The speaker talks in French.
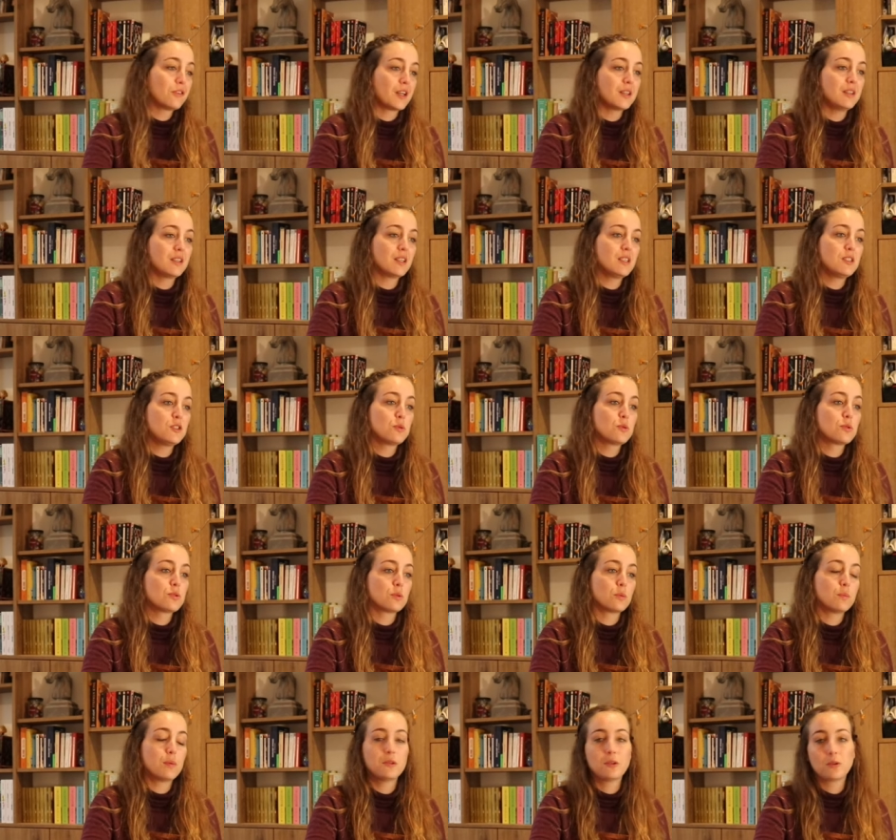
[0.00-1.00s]
faire des
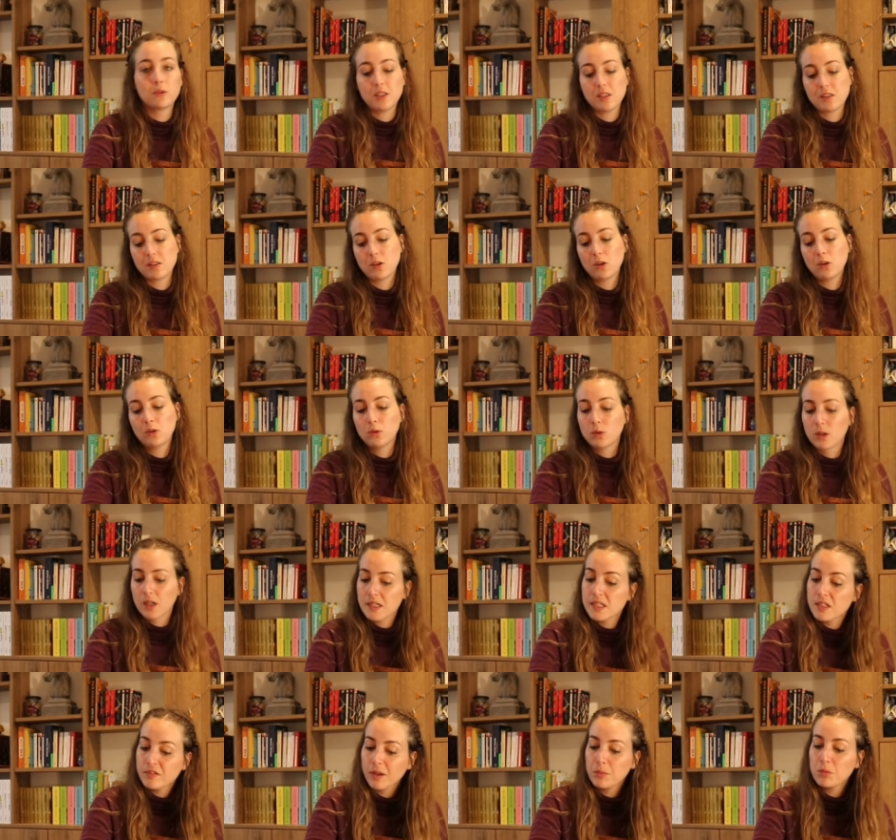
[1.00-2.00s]
réductions pendant les soldes. Donc
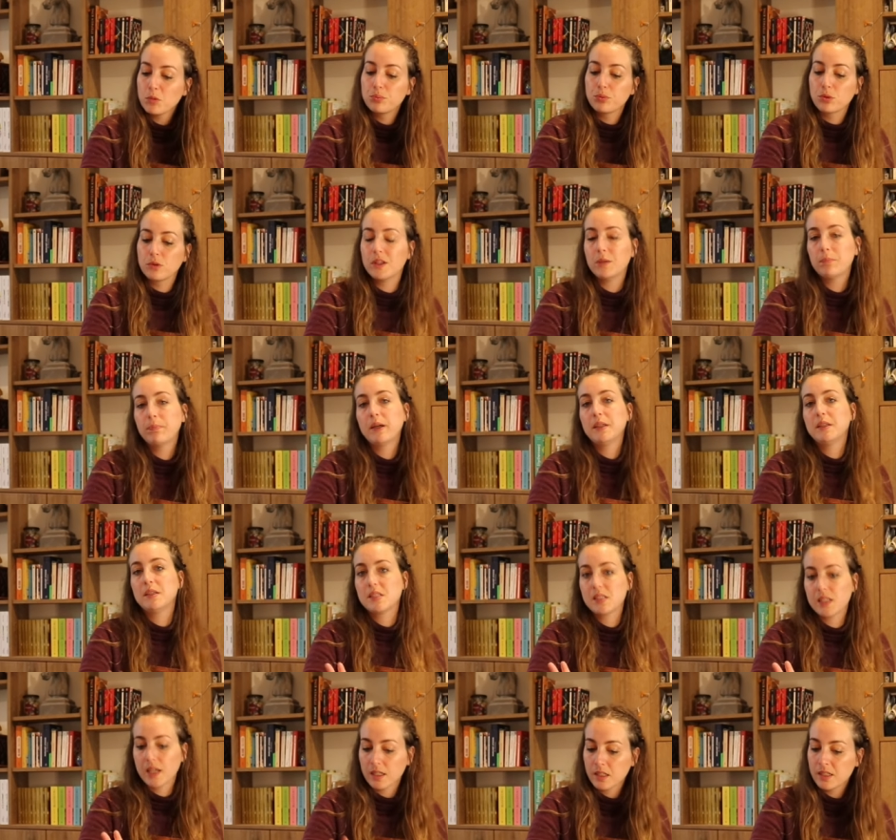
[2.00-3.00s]
là, c'est vraiment pour dépanner.
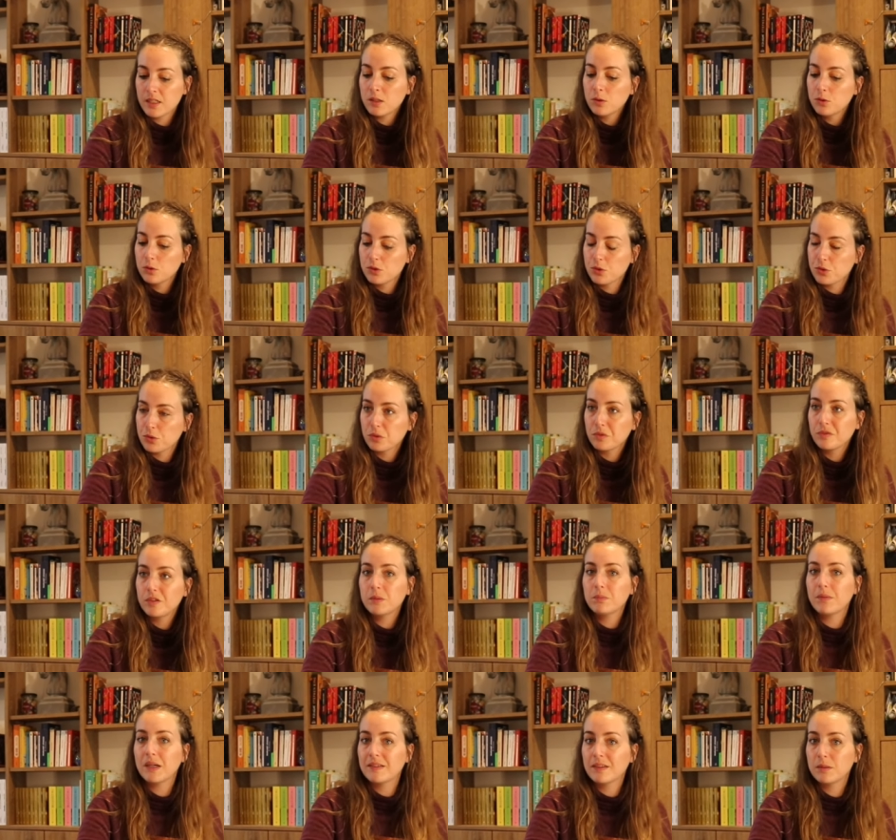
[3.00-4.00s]
C'est un kit de
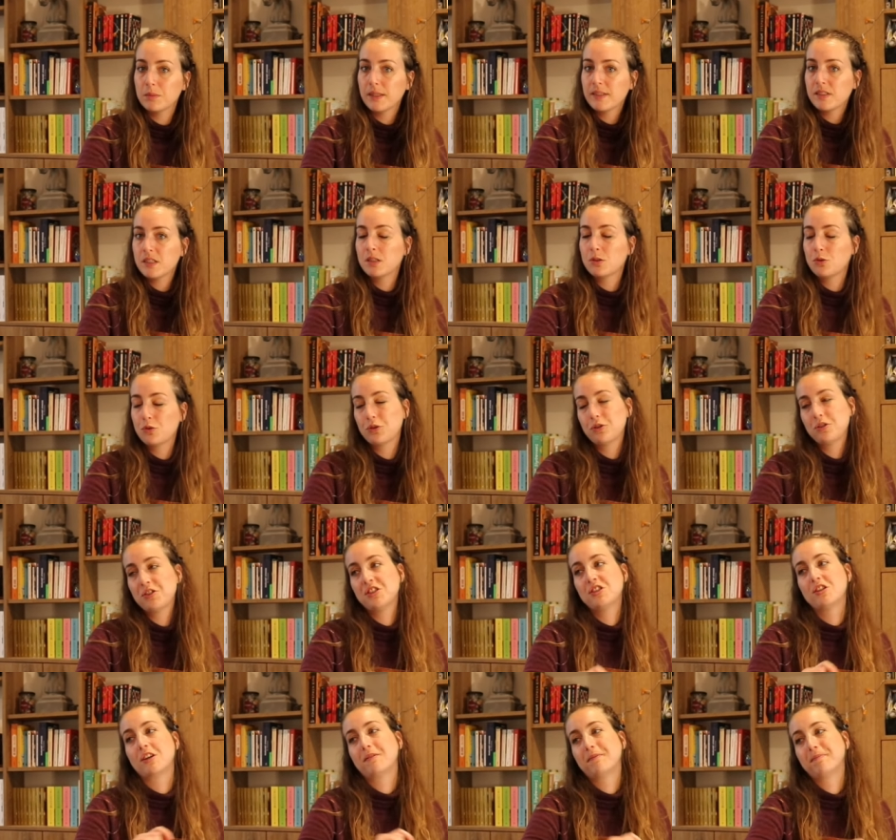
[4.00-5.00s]
survie mathématique du quotidien.